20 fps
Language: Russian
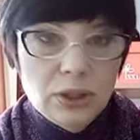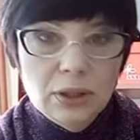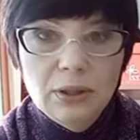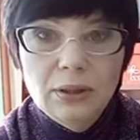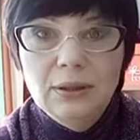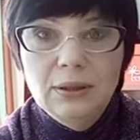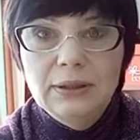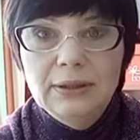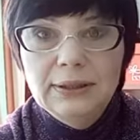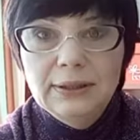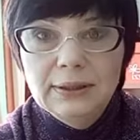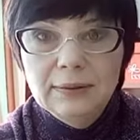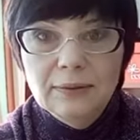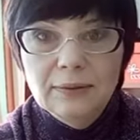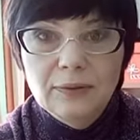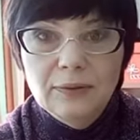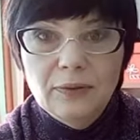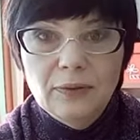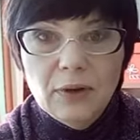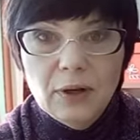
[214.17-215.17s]

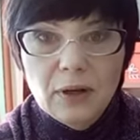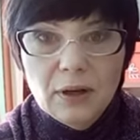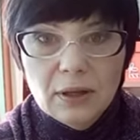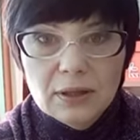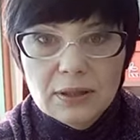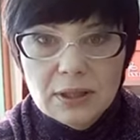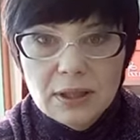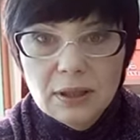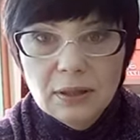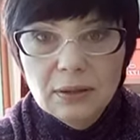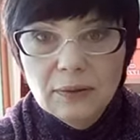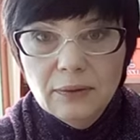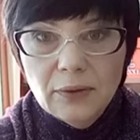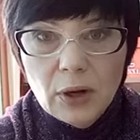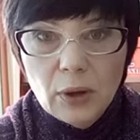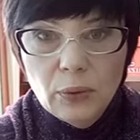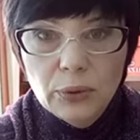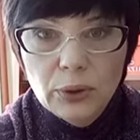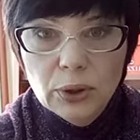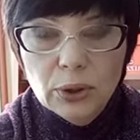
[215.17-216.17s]
э, сделаны в
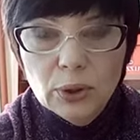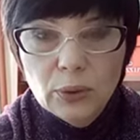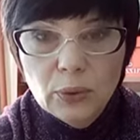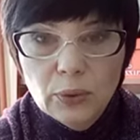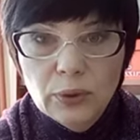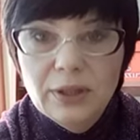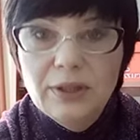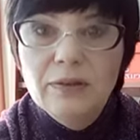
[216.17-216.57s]
какой то такой.